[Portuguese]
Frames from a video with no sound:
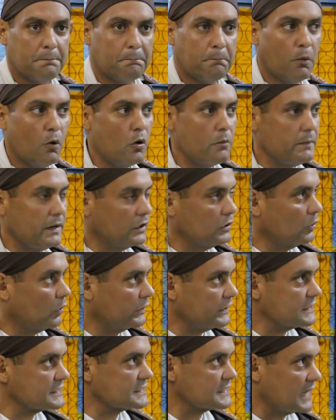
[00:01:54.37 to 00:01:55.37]

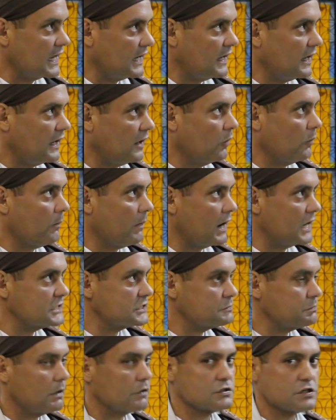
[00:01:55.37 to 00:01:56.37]
pormenorizar ao
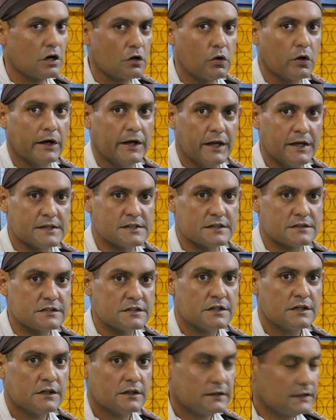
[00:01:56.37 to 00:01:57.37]
máximo as ocorrências
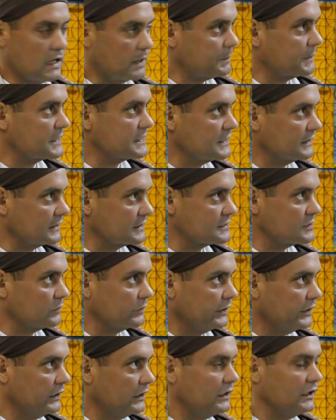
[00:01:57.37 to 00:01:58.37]
na apresentação
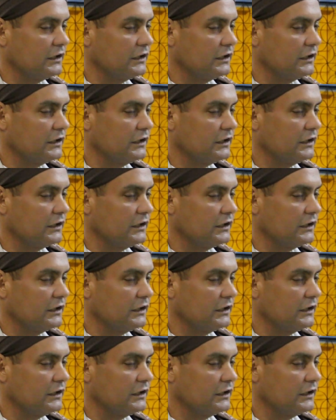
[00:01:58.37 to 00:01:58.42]
dele.